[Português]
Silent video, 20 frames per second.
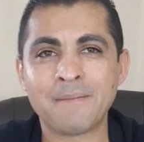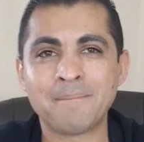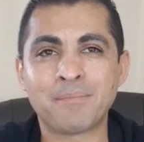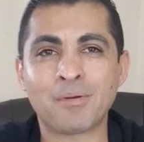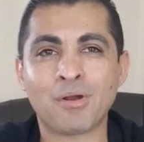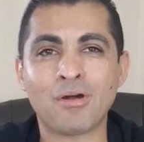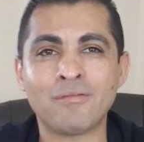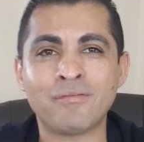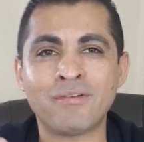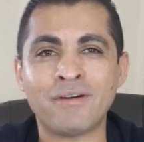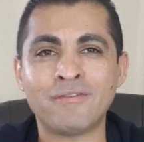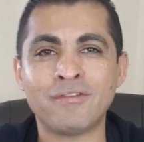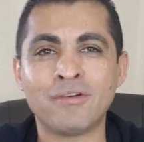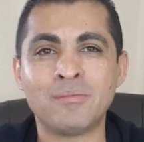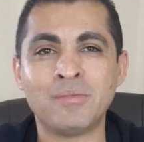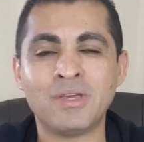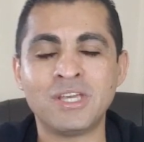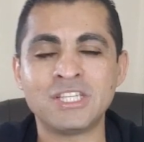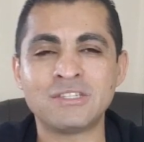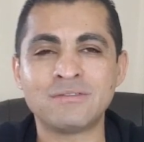
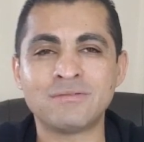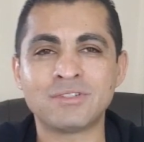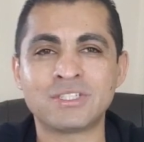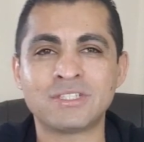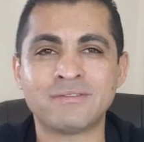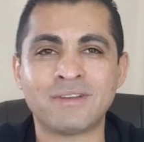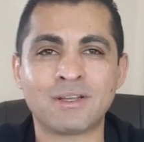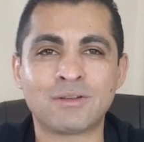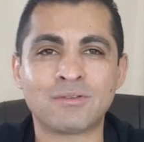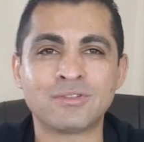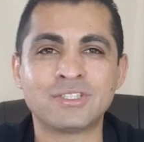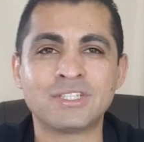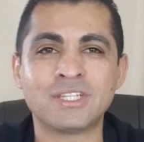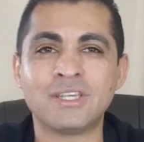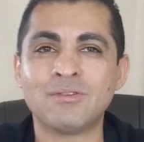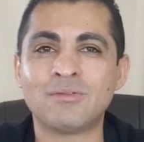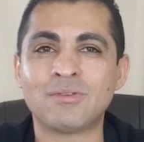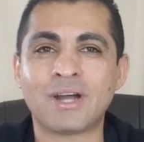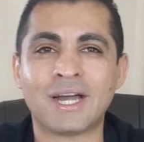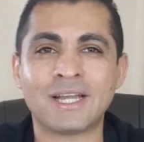provavelmente você vai
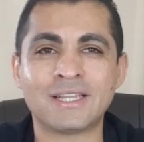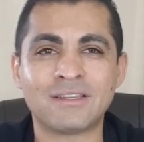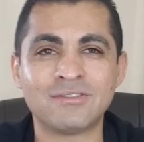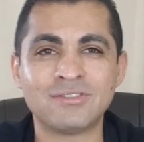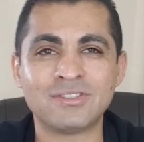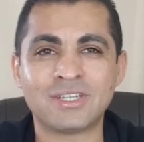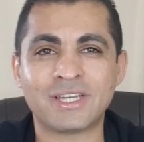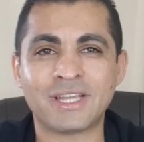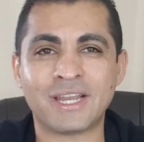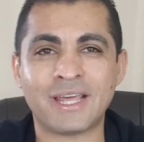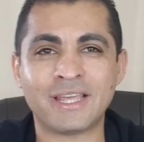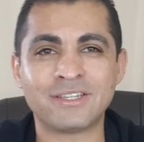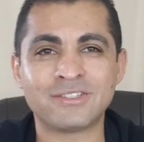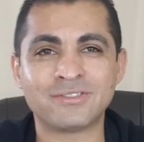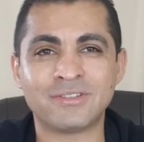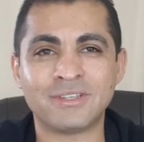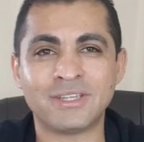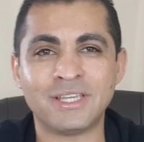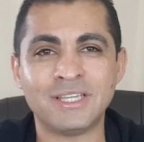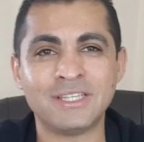conseguir um cartão de
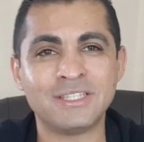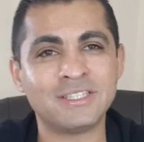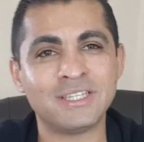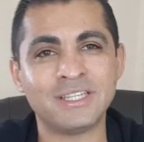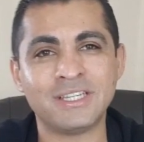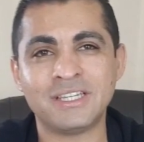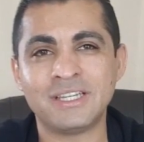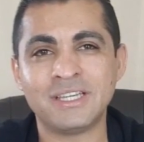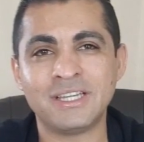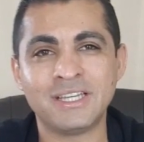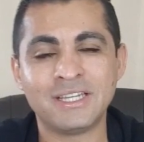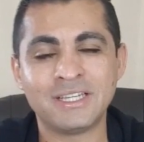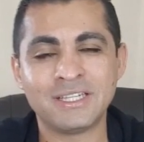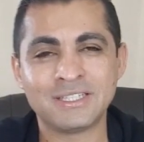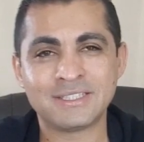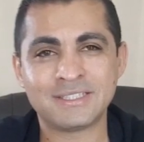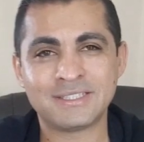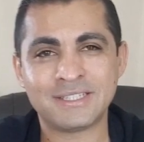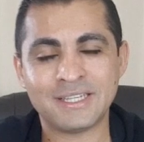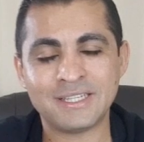crédito aí de
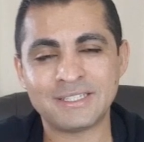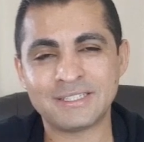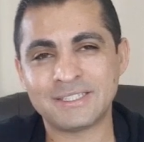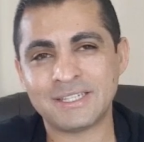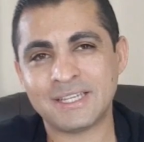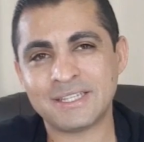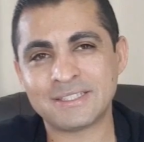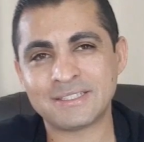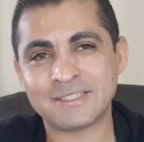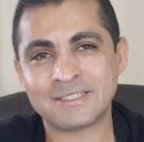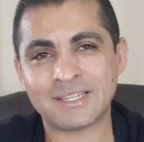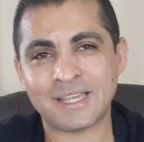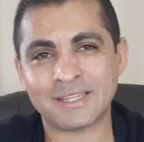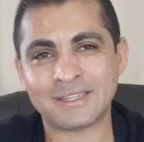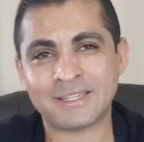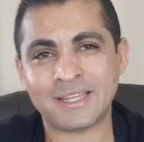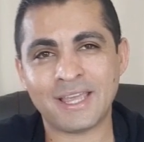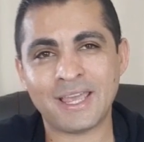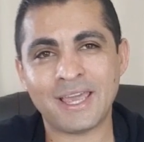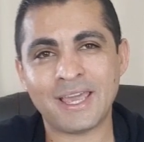
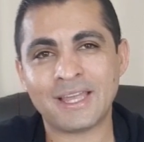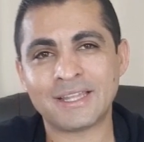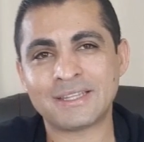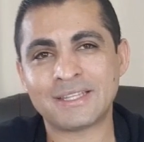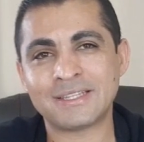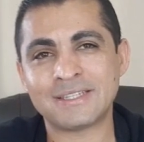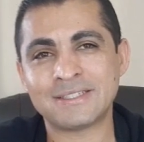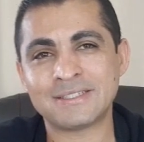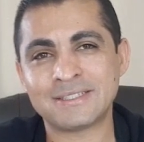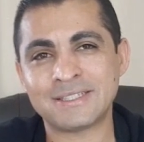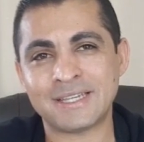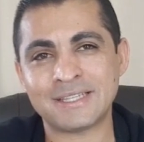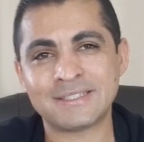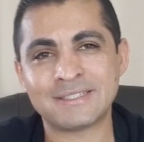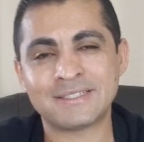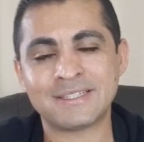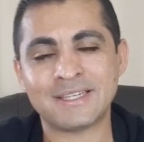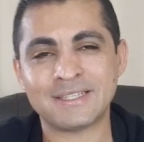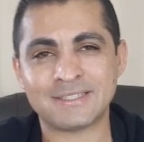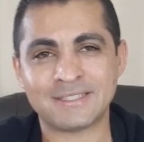670,
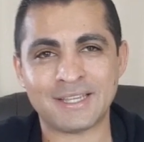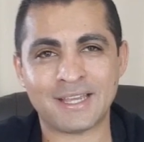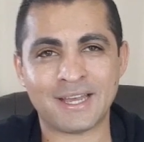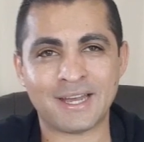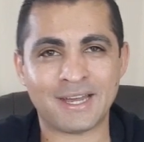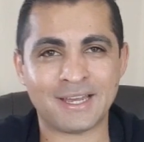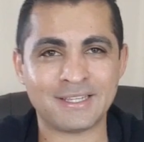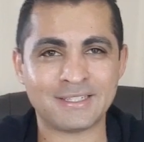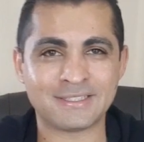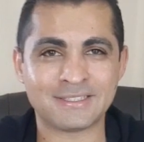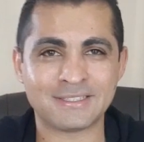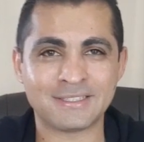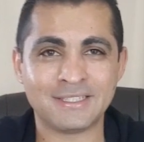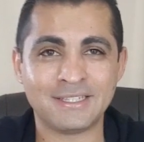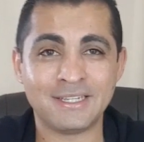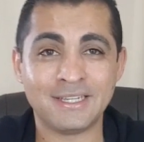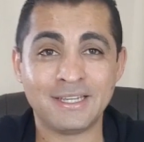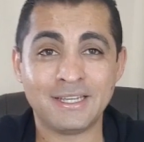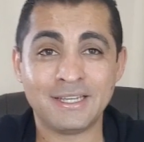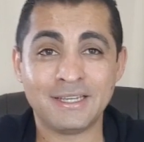700 reais,
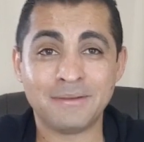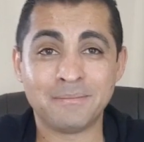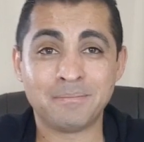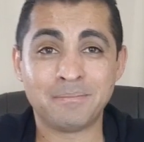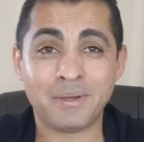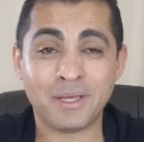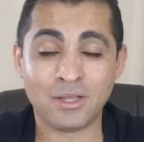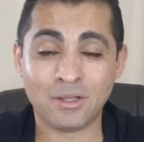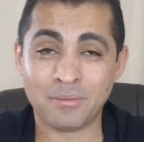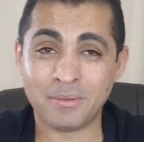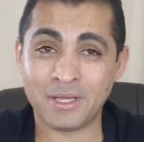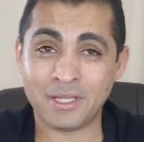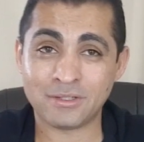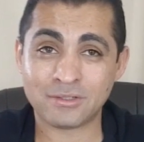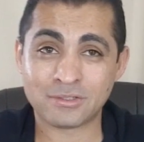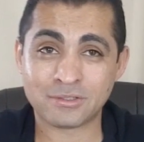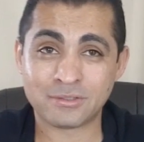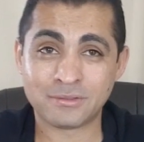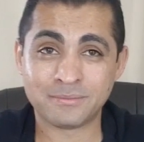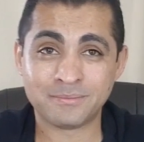pelo
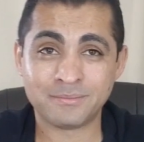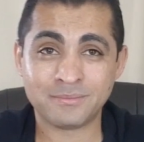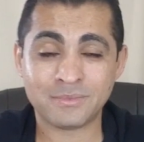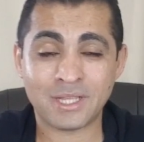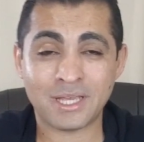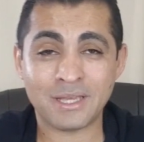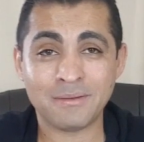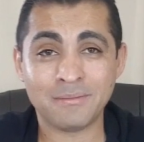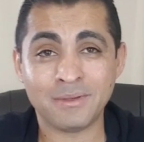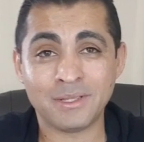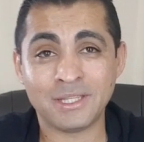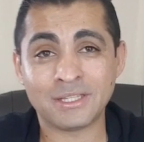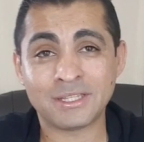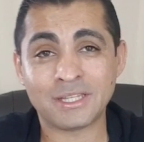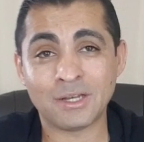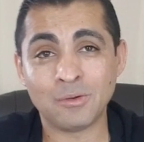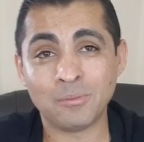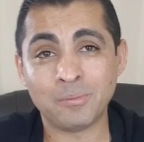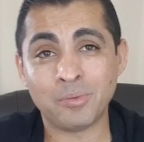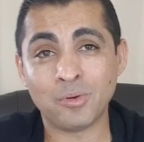menos. Né?
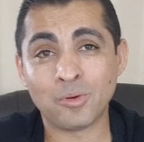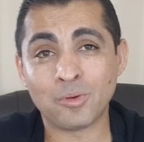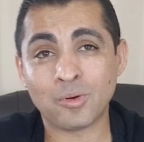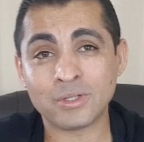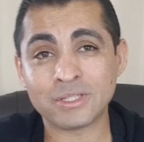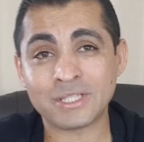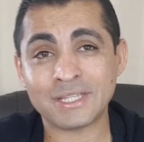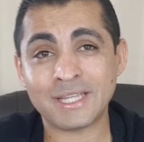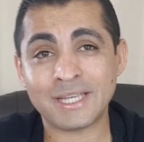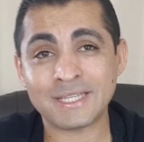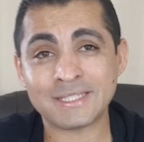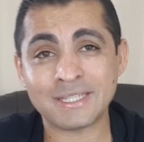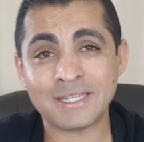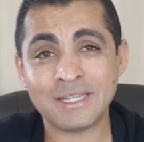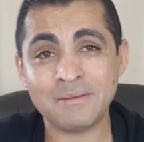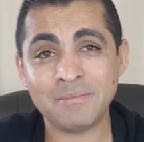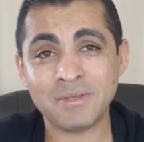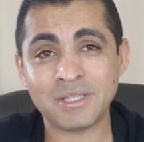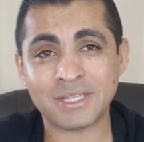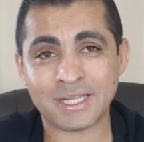Então, por conta dessa
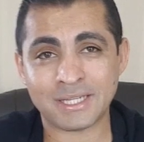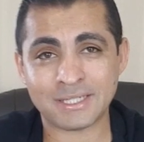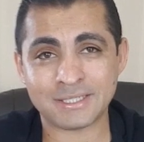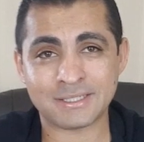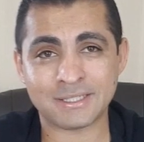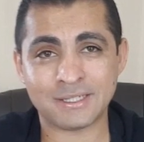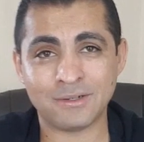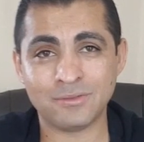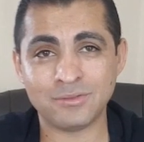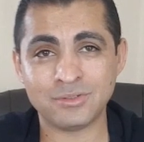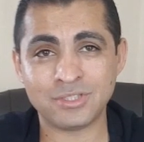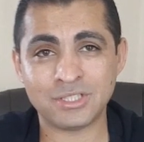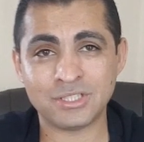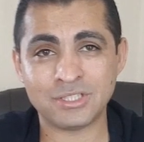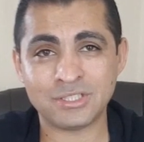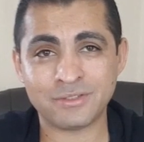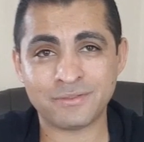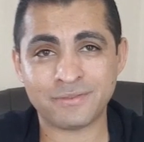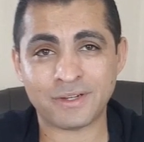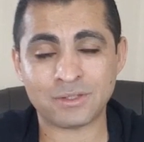limitação
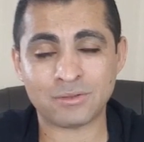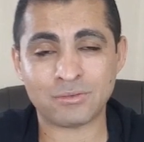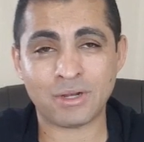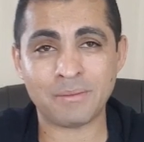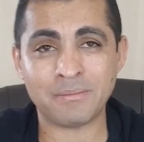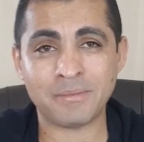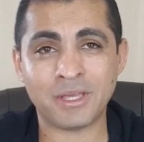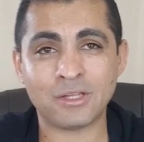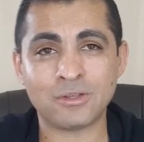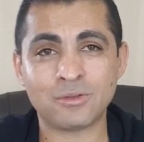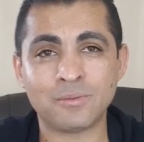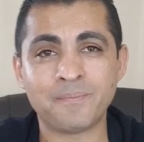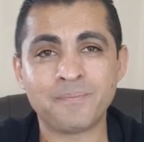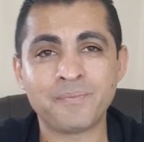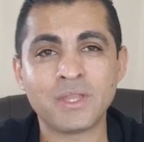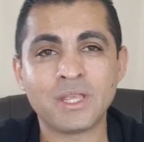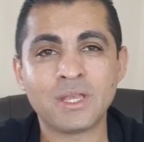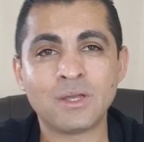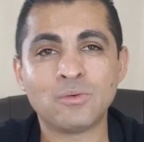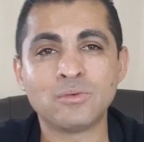de, de faturamento,
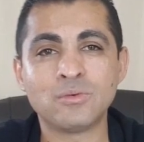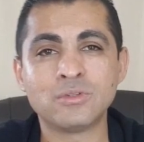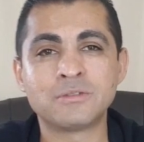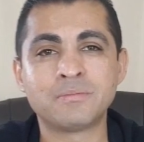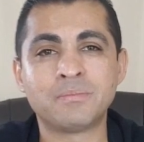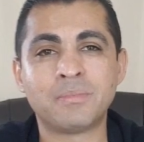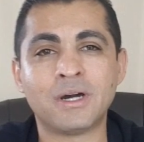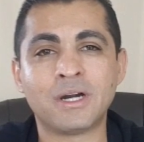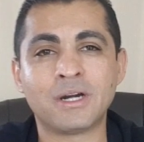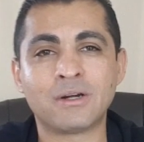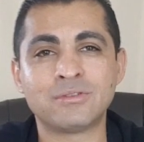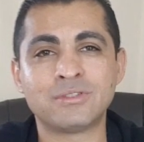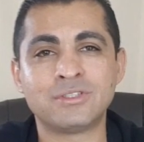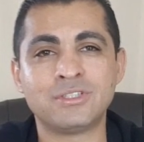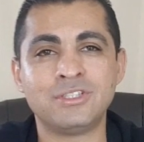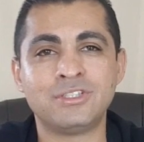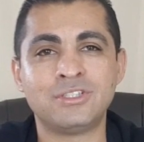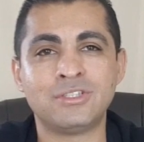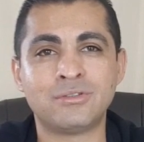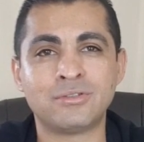os bancos
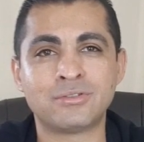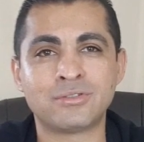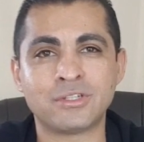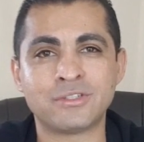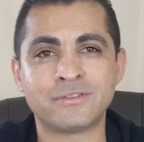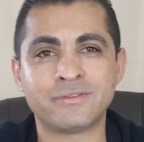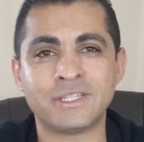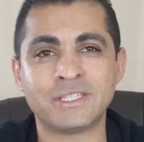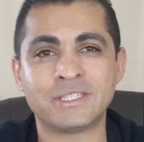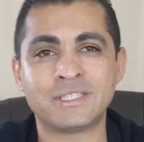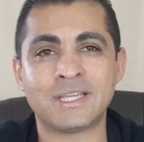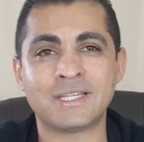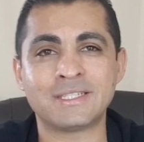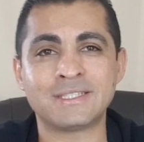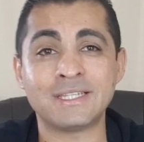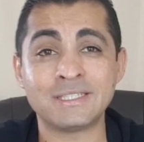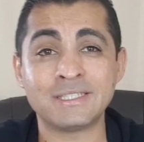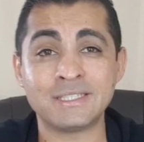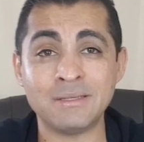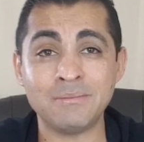e instituições financeiras
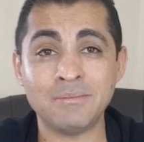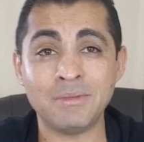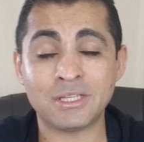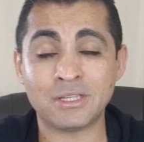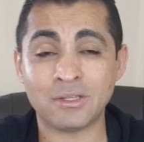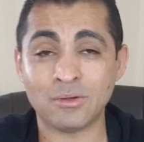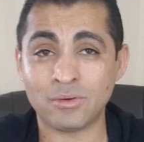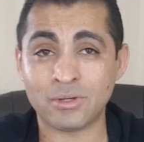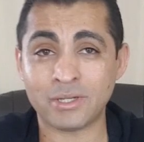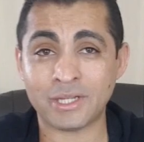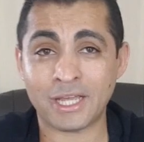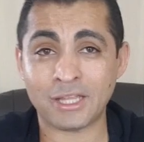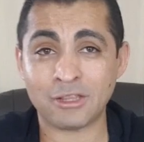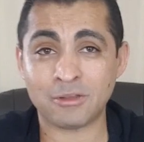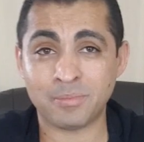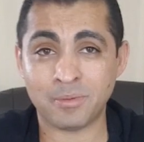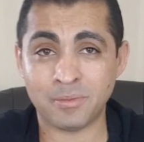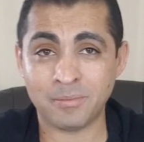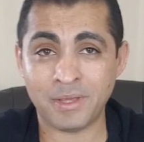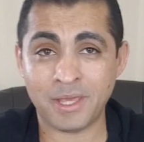eles limitam o
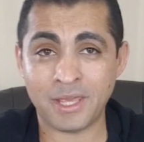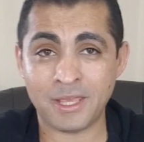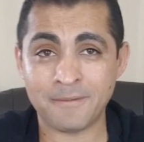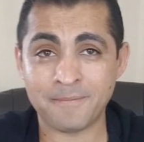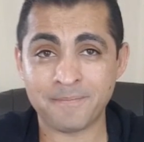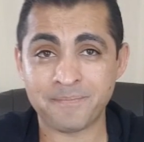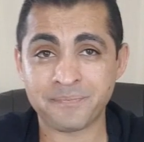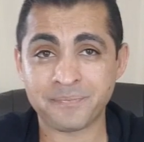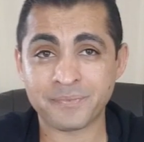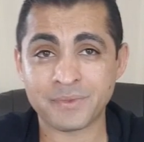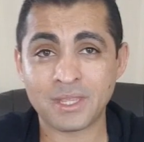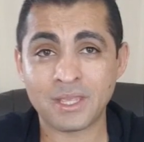crédito por meio.